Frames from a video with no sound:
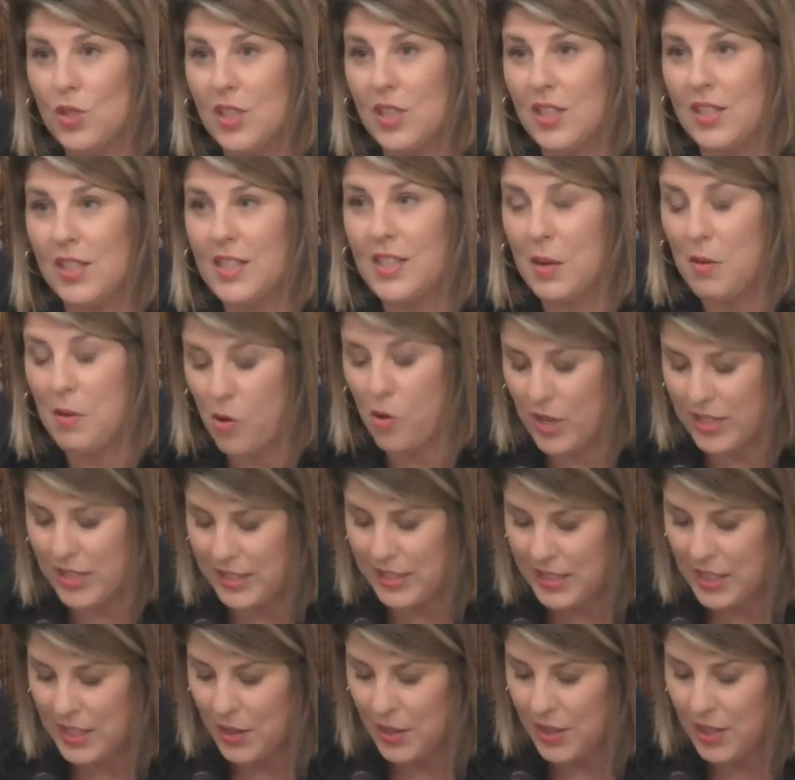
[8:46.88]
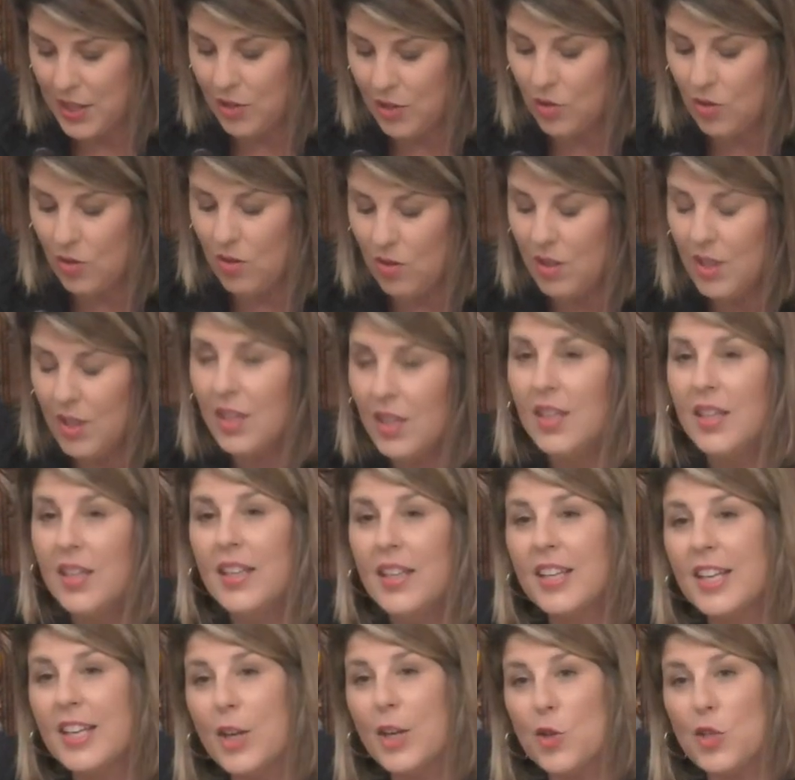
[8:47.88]
del trabajo que estáis haciendo
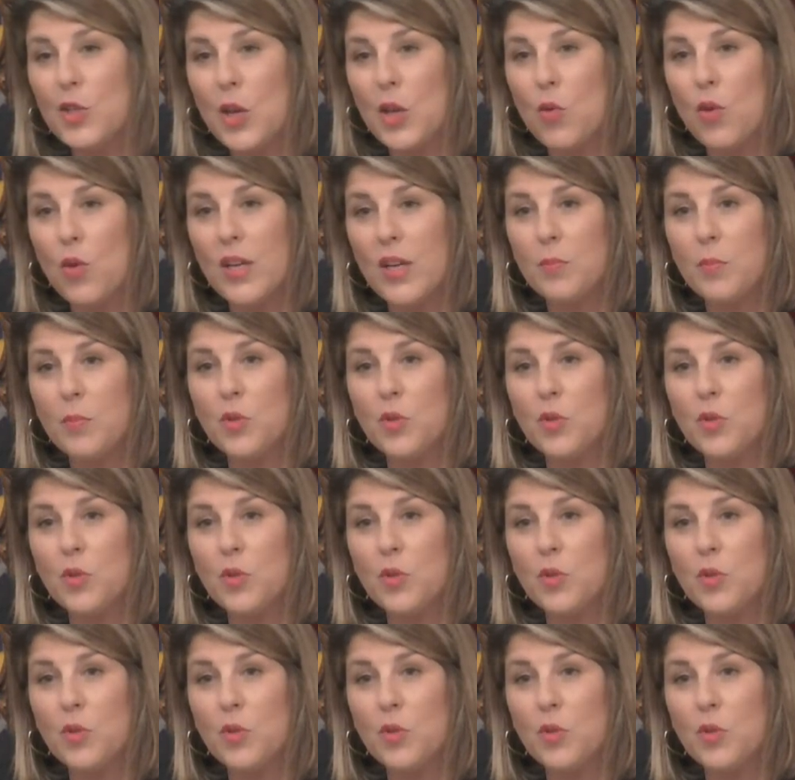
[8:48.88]
que nos ayudáis,